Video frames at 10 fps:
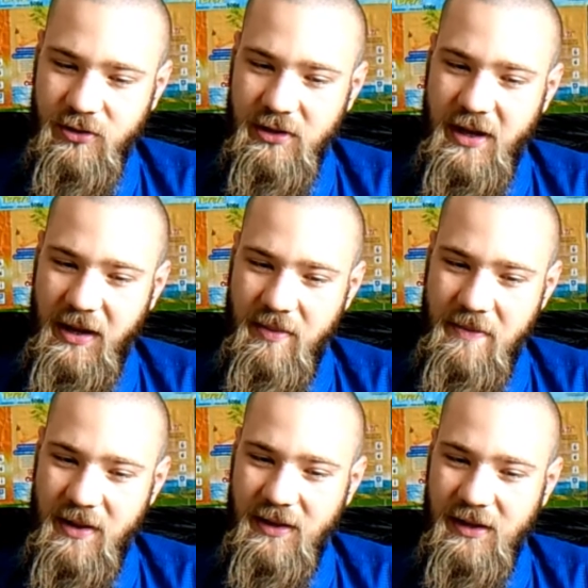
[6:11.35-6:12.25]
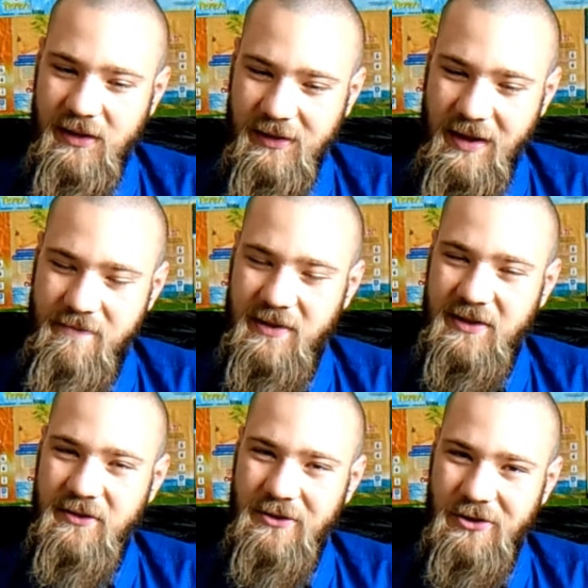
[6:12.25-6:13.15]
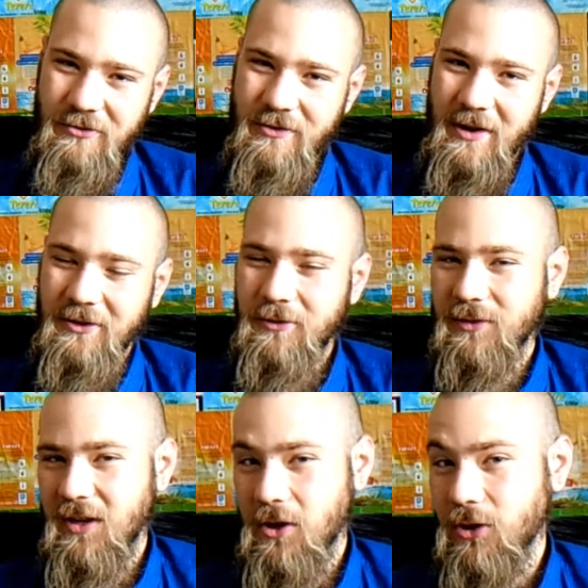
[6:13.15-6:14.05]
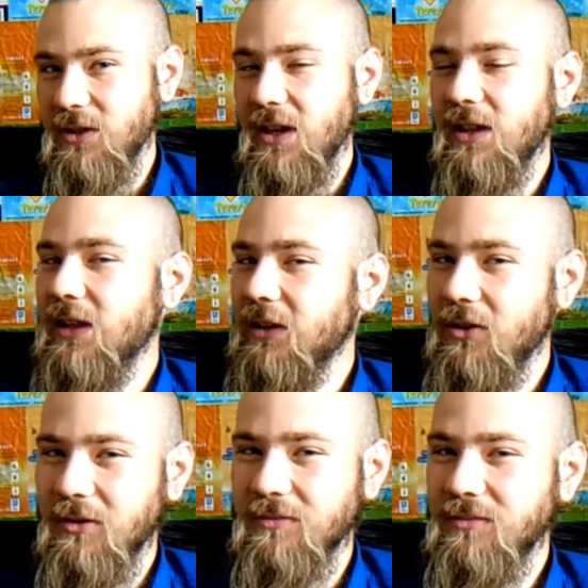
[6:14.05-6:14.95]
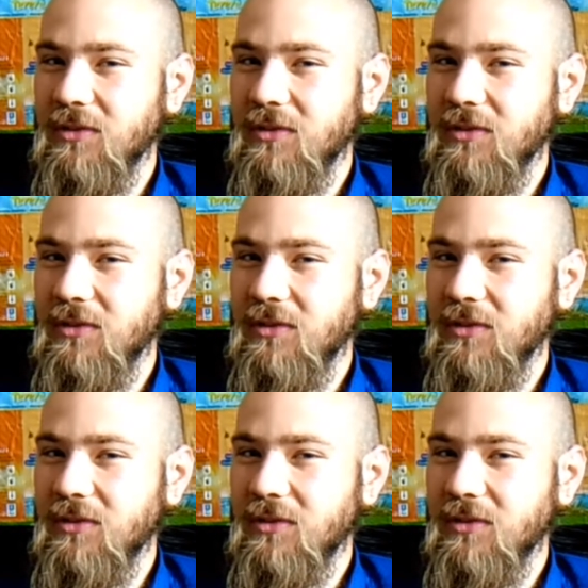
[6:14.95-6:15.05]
yerba mate campesino ziołka odchudzające, jednak no,